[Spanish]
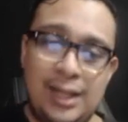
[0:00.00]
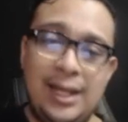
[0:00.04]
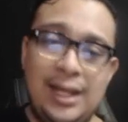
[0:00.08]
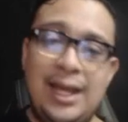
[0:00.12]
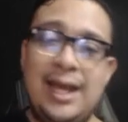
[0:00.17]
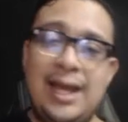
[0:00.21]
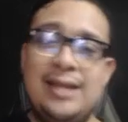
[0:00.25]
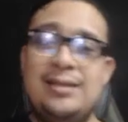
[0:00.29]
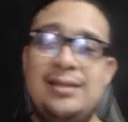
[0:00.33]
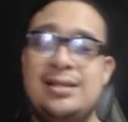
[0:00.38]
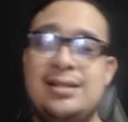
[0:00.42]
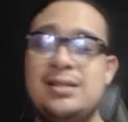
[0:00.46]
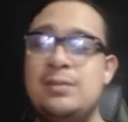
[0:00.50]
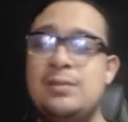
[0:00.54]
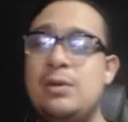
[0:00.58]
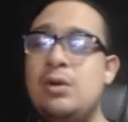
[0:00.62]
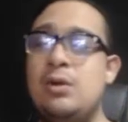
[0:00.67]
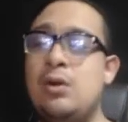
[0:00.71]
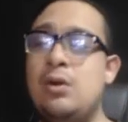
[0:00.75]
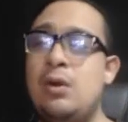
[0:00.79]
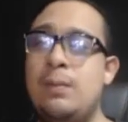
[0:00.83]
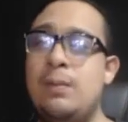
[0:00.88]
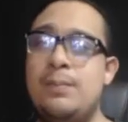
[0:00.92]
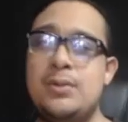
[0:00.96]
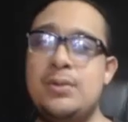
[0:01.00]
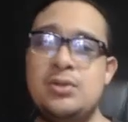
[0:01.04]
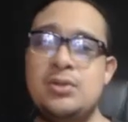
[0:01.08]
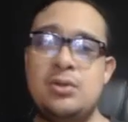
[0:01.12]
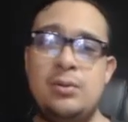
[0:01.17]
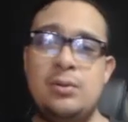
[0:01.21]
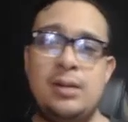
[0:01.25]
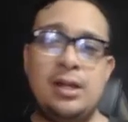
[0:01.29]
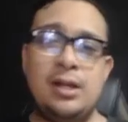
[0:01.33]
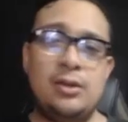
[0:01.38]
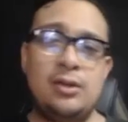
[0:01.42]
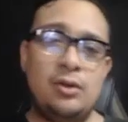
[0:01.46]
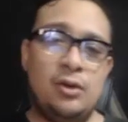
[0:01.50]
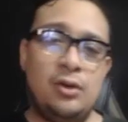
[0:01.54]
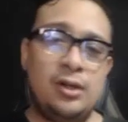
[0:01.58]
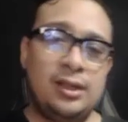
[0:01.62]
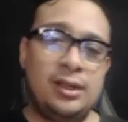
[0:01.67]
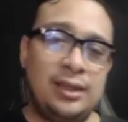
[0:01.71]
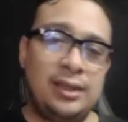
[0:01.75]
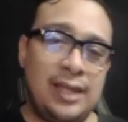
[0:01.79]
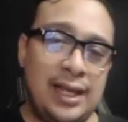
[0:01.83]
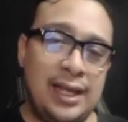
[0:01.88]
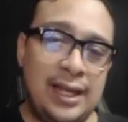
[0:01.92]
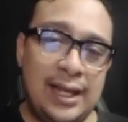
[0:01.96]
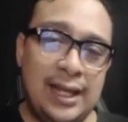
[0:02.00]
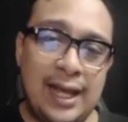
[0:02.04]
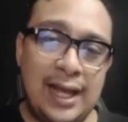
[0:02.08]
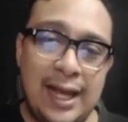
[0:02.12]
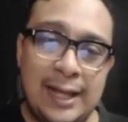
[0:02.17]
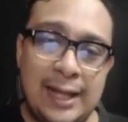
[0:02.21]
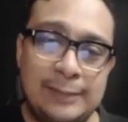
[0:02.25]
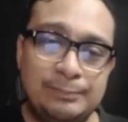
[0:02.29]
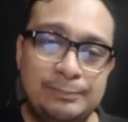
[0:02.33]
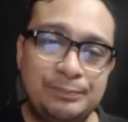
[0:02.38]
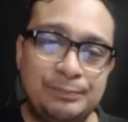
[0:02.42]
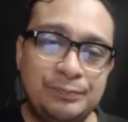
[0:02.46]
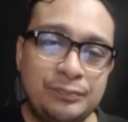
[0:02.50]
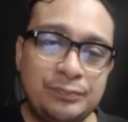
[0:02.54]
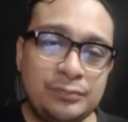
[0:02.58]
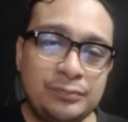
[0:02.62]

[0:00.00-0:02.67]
que Andrés Manuel López Obrador tenga